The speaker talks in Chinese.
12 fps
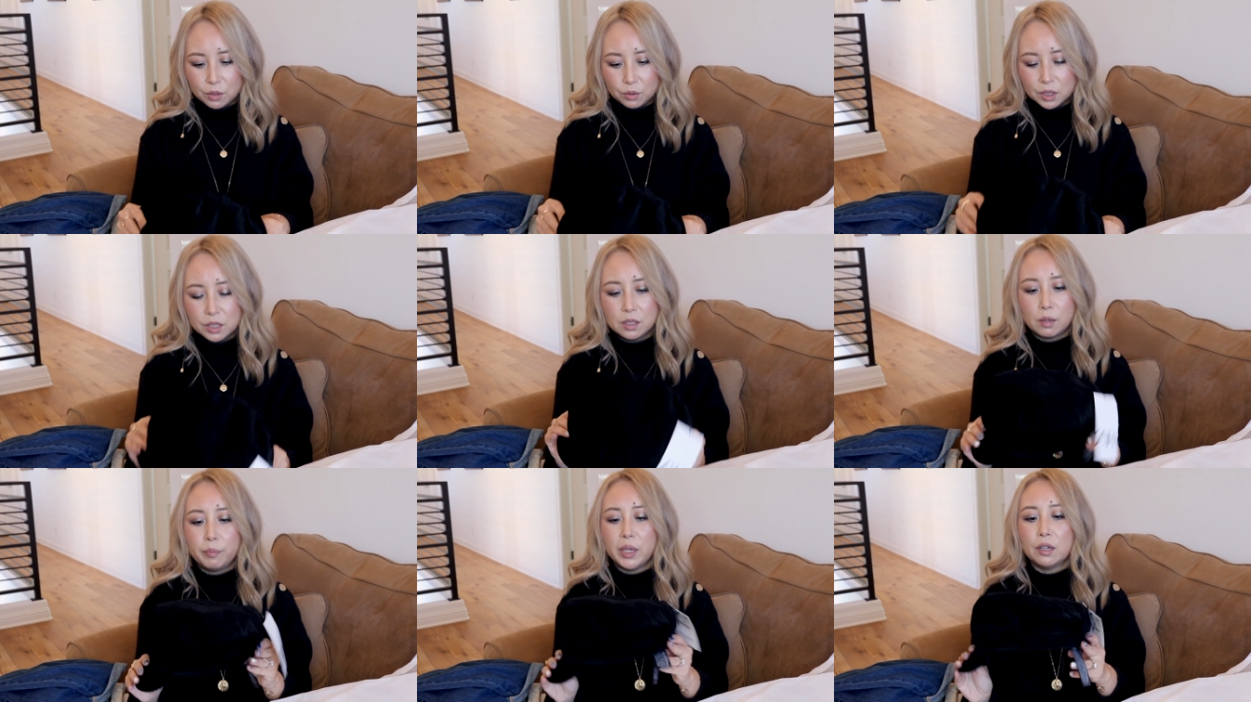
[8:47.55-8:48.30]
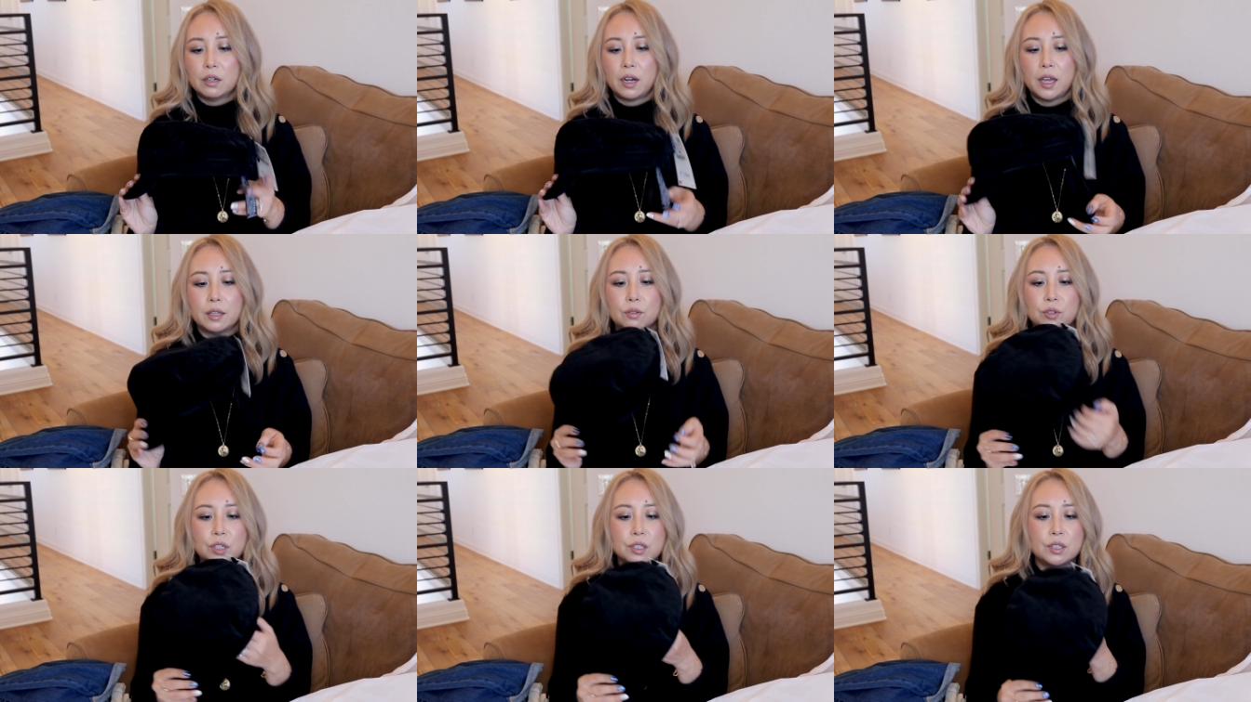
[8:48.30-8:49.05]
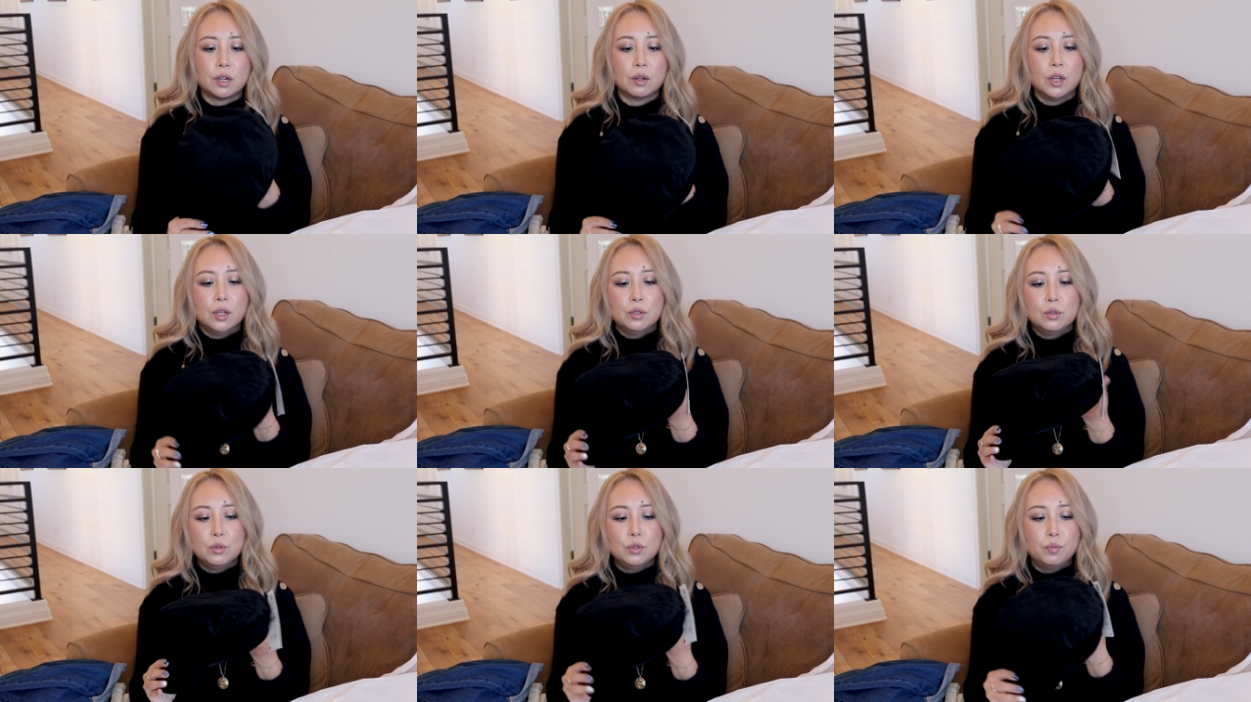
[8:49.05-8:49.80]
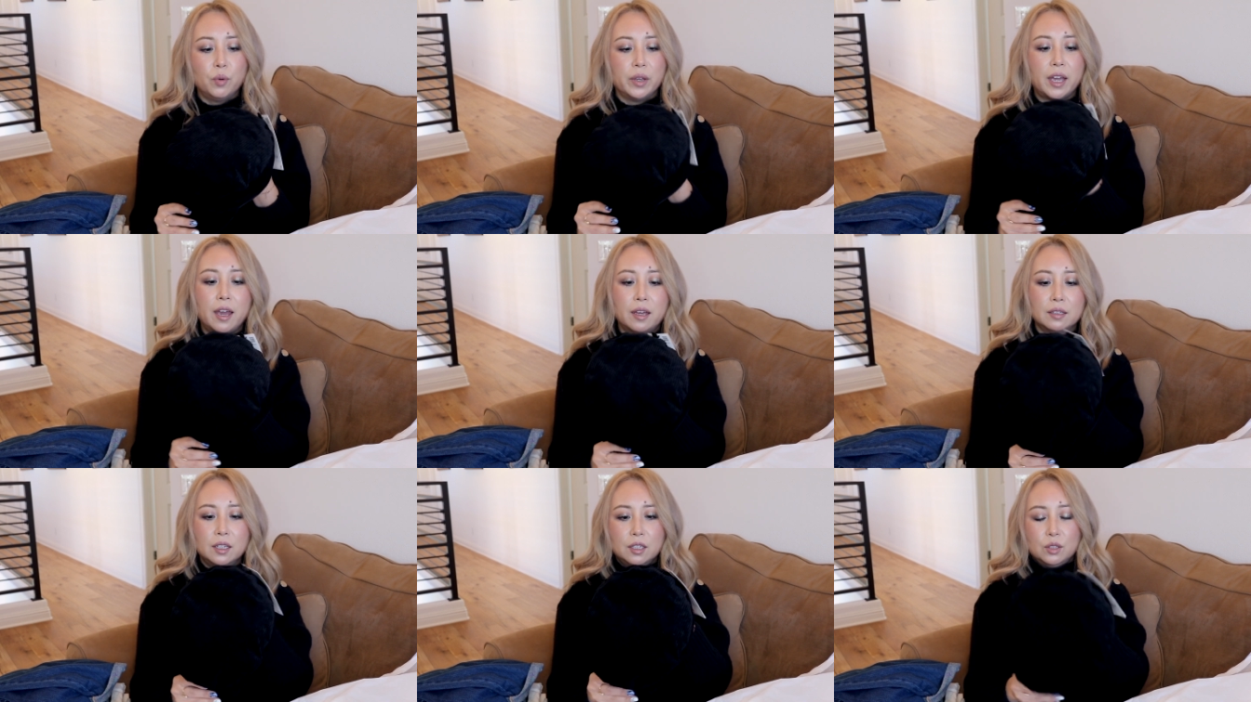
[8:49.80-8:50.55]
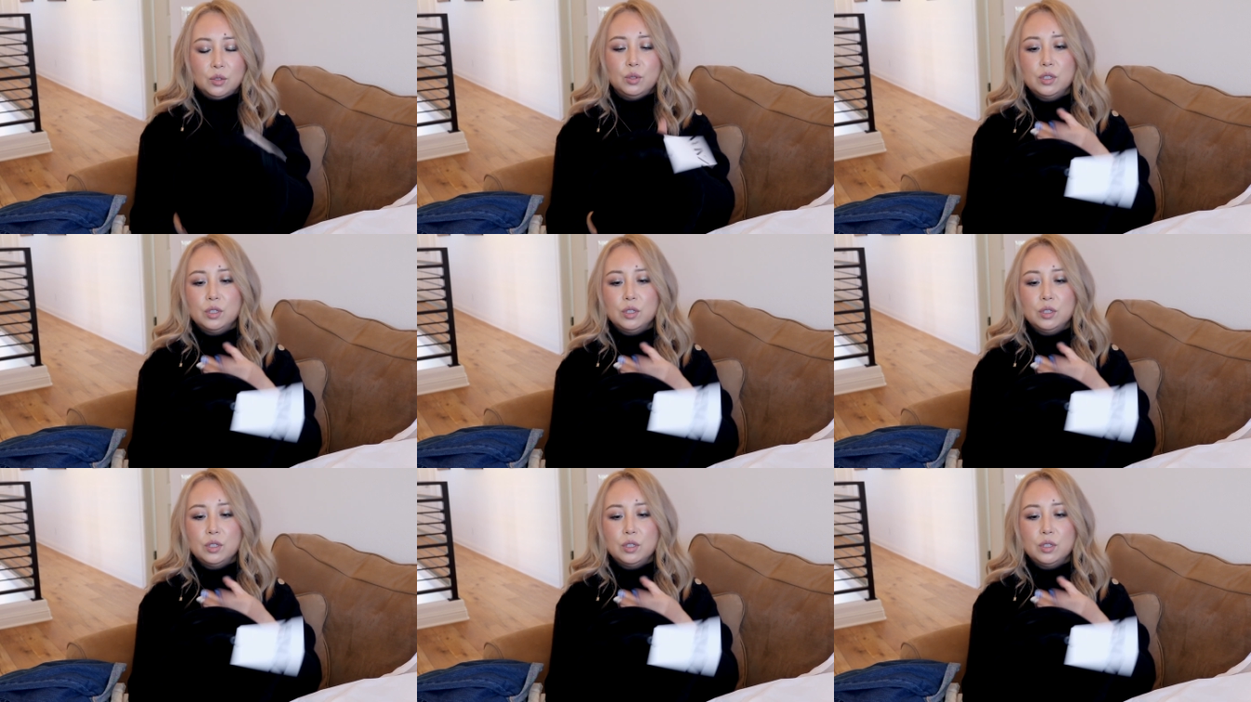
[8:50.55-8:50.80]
有的人叫 baker hat，有人叫 newsboy hat，就